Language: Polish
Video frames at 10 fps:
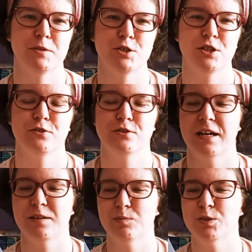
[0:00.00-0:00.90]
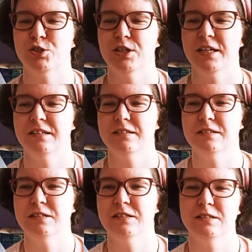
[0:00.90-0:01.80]
Jeszcze dodajmy, że
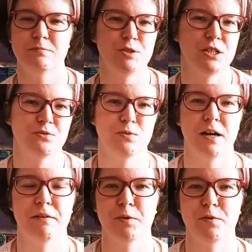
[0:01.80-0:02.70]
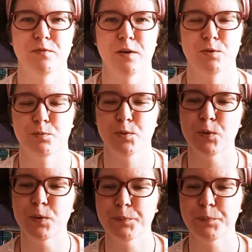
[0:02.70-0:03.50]
e, przesłuchałam ją w audiobooku